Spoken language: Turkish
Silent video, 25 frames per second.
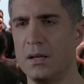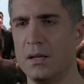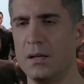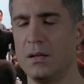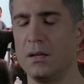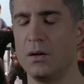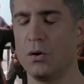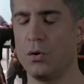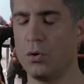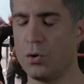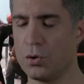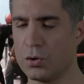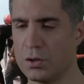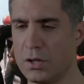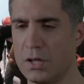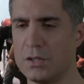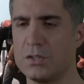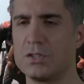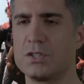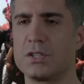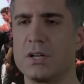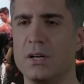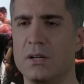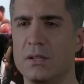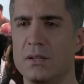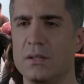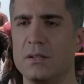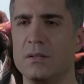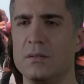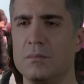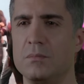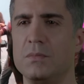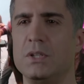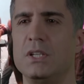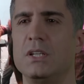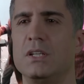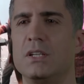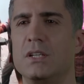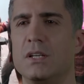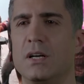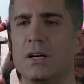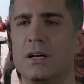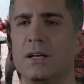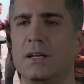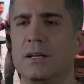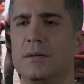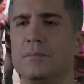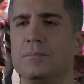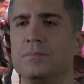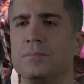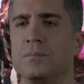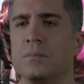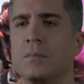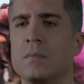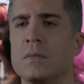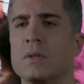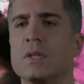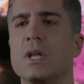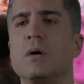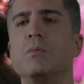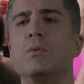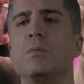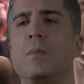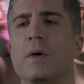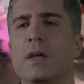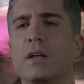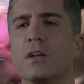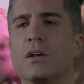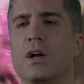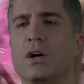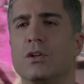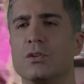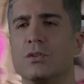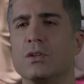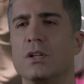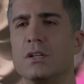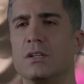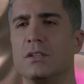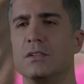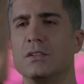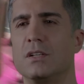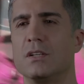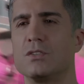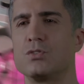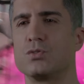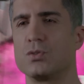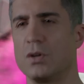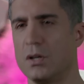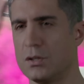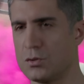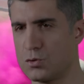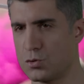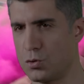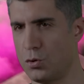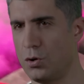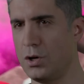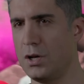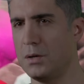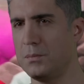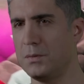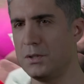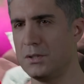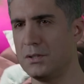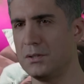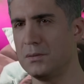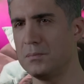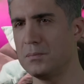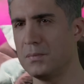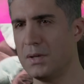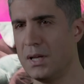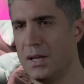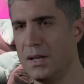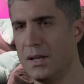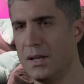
Ee, oradan çıkan bir hikaye. Tabii backgroundlarında şu an söylemediğim,